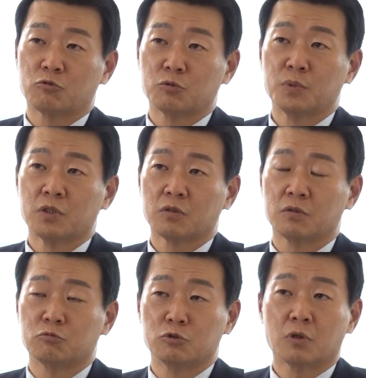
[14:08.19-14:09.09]

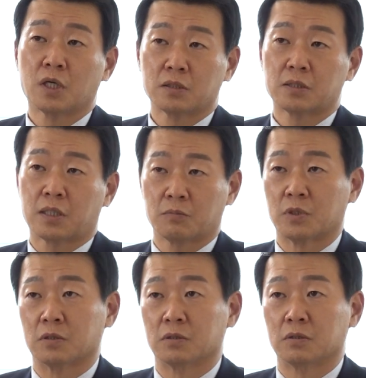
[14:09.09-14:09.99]
국민연금 운영하는
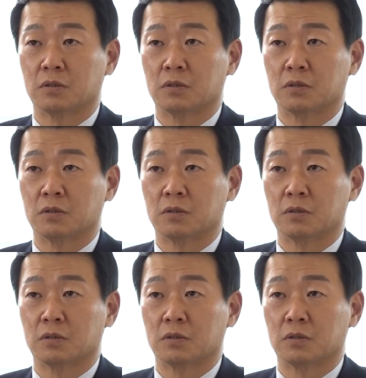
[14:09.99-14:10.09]
사람들은.